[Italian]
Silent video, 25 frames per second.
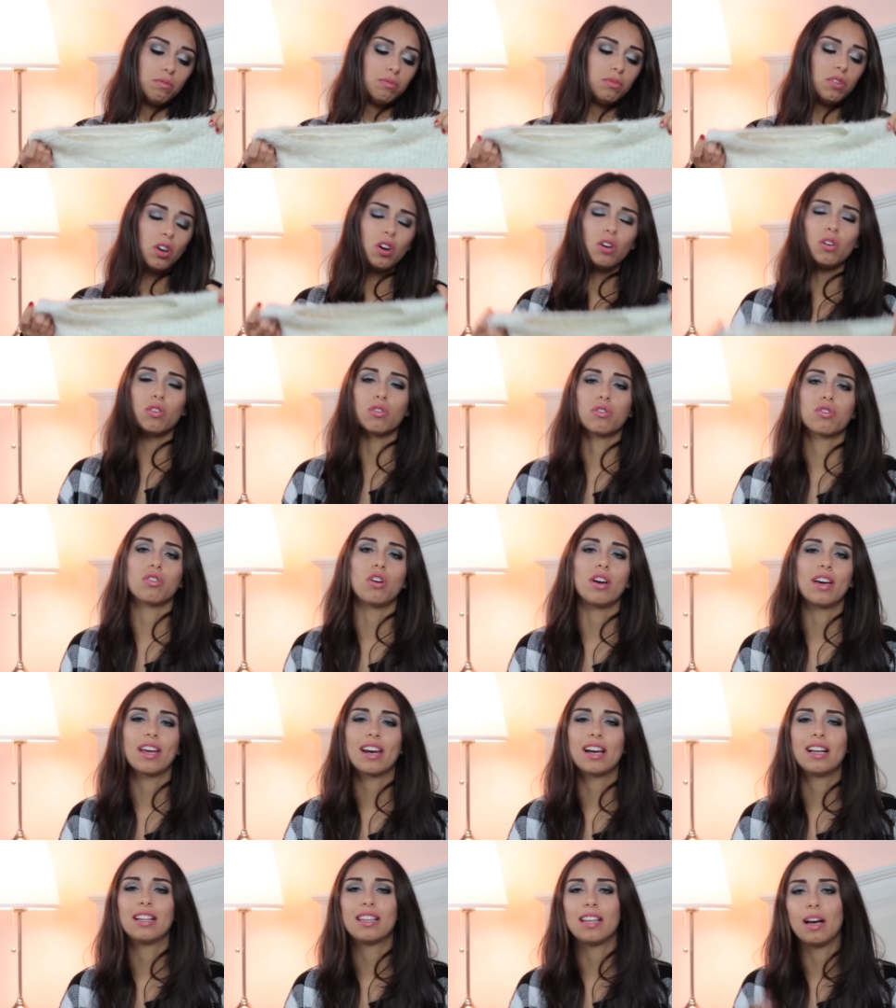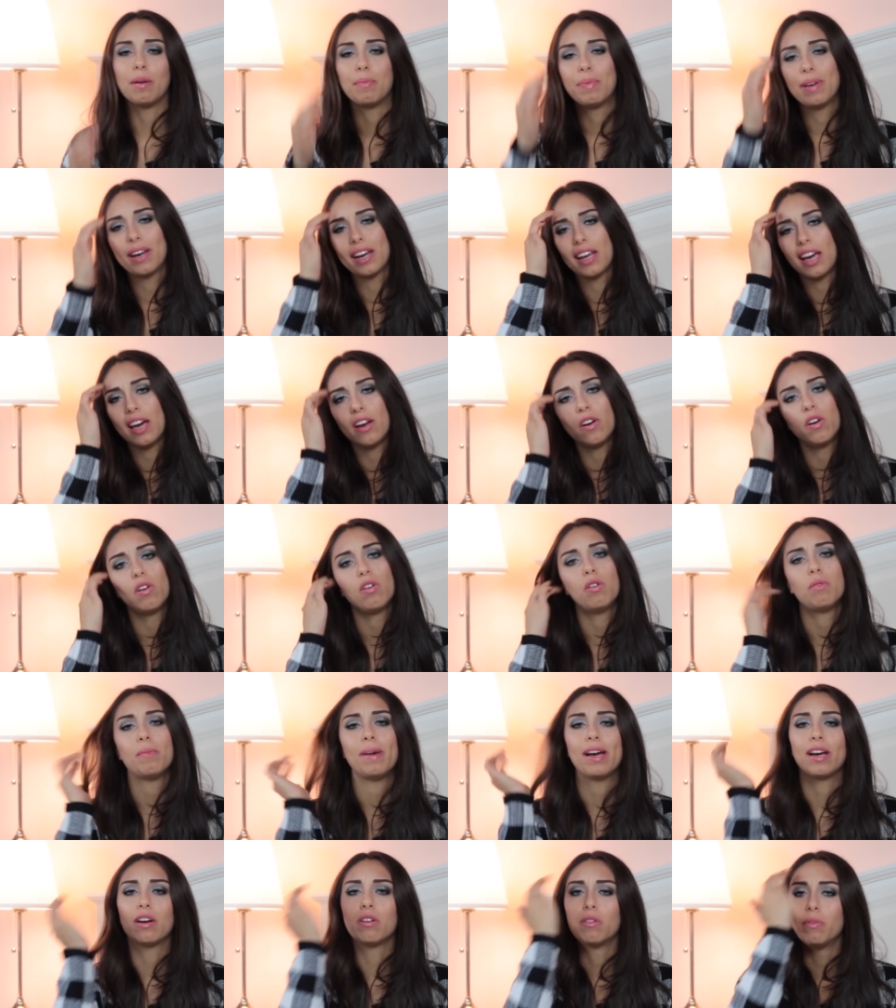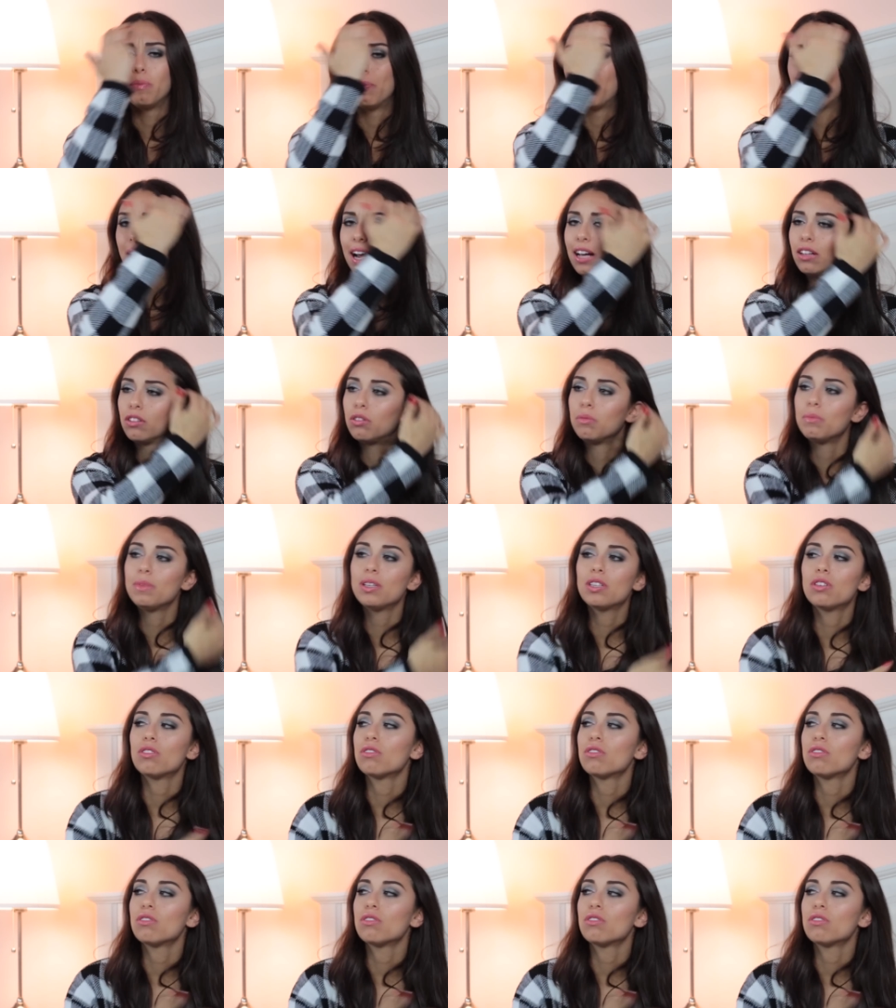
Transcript: non lo so in realtà perché non l'ho mai comprato, mi